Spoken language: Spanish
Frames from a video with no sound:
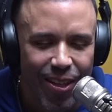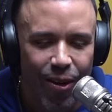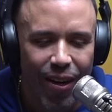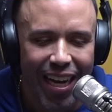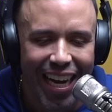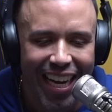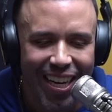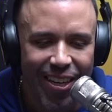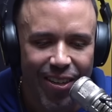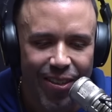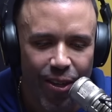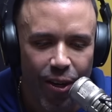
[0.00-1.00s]
Ok,
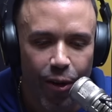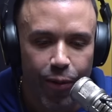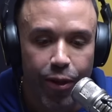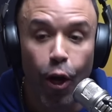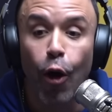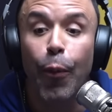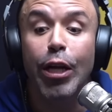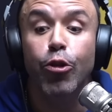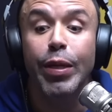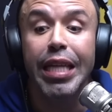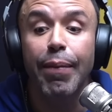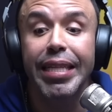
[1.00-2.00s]
no, no. No, no, pero
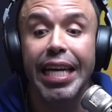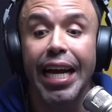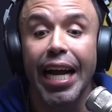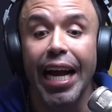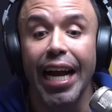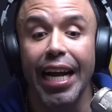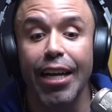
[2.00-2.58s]
supuestamente,